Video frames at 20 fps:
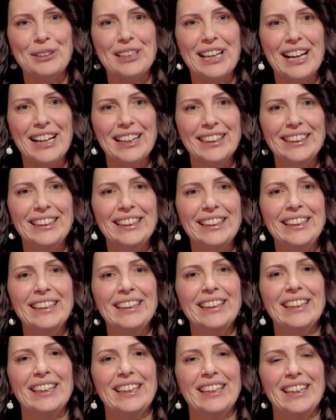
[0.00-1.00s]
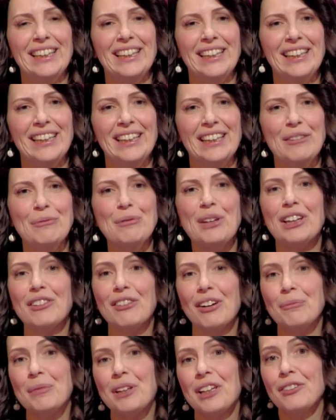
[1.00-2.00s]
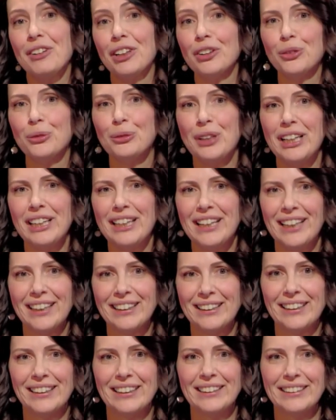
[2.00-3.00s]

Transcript: anni e mi è, arriva, mi è arrivato un'allerta nel